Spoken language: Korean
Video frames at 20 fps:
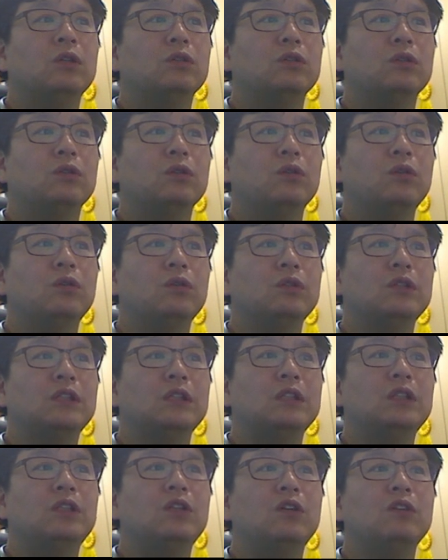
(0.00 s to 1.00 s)
그리고
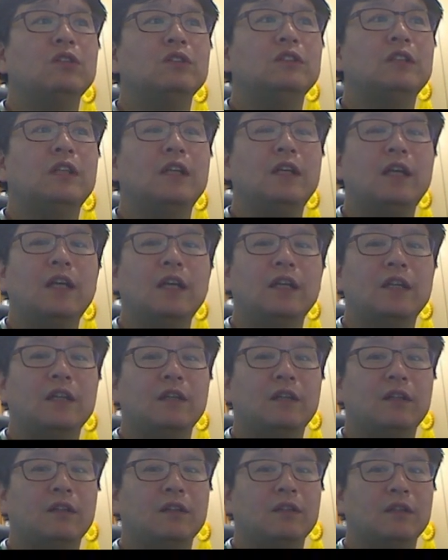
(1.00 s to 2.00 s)
진정제에
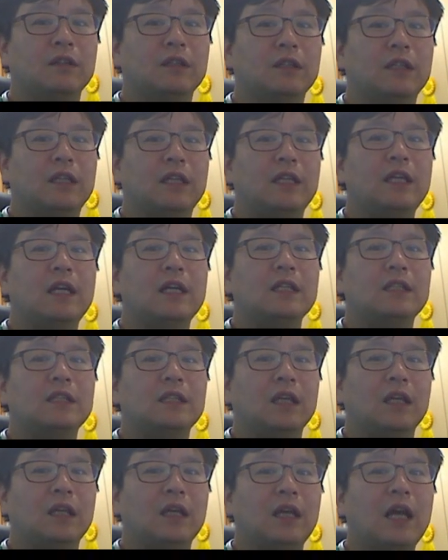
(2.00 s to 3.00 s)
이런
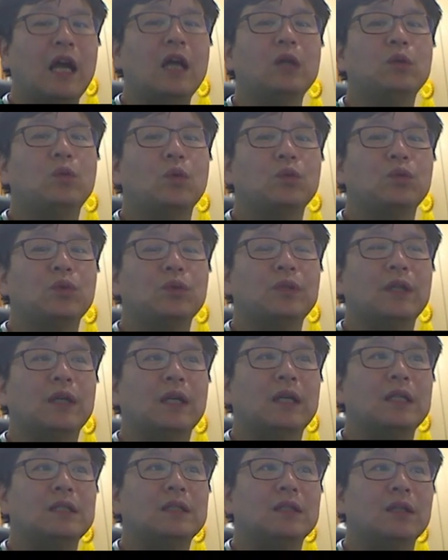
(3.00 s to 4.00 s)
기량제,
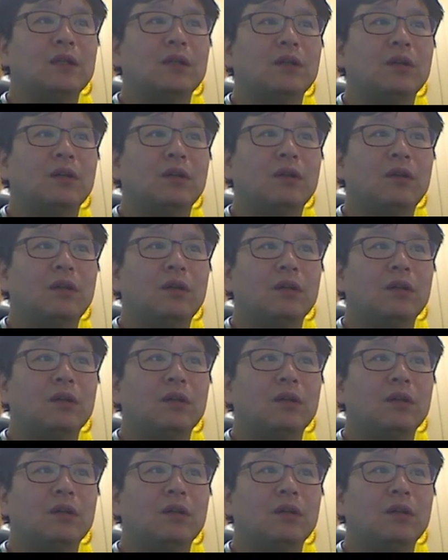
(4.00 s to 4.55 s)
항독소제가 있어요.